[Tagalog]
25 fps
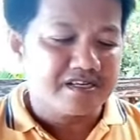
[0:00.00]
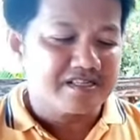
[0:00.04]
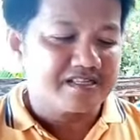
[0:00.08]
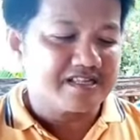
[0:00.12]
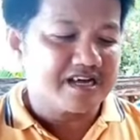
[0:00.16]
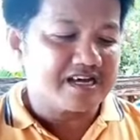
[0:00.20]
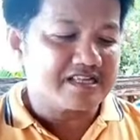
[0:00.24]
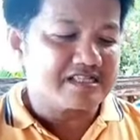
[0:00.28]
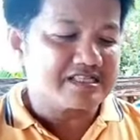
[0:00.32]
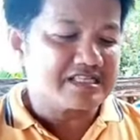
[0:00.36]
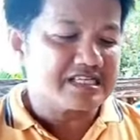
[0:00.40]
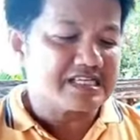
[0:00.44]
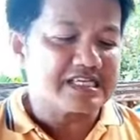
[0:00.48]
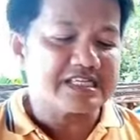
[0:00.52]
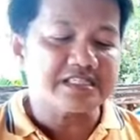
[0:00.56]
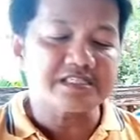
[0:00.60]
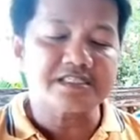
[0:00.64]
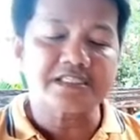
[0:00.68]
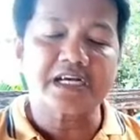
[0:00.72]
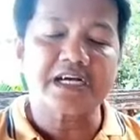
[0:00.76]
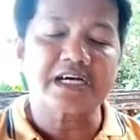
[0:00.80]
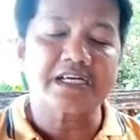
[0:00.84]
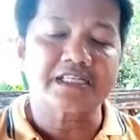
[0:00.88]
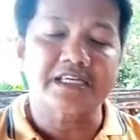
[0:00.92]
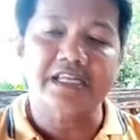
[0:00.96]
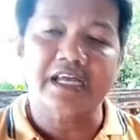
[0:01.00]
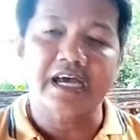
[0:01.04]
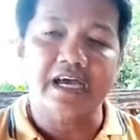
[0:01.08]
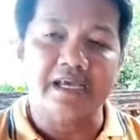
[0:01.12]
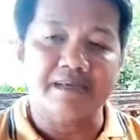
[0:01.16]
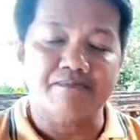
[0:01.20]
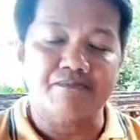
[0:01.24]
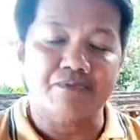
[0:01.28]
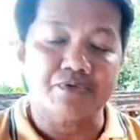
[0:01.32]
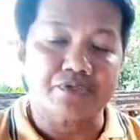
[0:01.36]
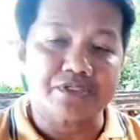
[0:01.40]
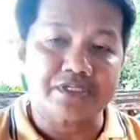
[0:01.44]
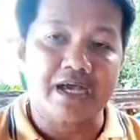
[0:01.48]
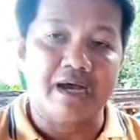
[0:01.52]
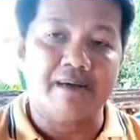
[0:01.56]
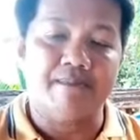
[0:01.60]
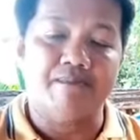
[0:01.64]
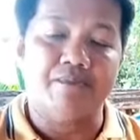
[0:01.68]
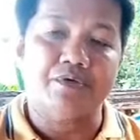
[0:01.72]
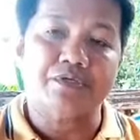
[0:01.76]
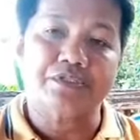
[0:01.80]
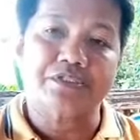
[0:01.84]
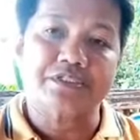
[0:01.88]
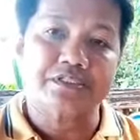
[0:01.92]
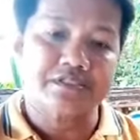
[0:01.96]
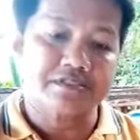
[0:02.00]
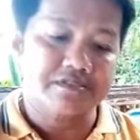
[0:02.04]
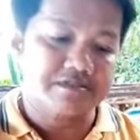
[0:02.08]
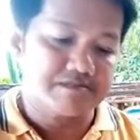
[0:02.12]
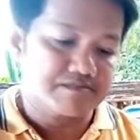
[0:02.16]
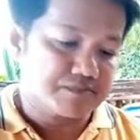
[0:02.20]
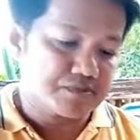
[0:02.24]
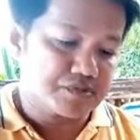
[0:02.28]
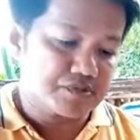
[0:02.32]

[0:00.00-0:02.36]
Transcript: na ang tingin sa kanila ay busabos.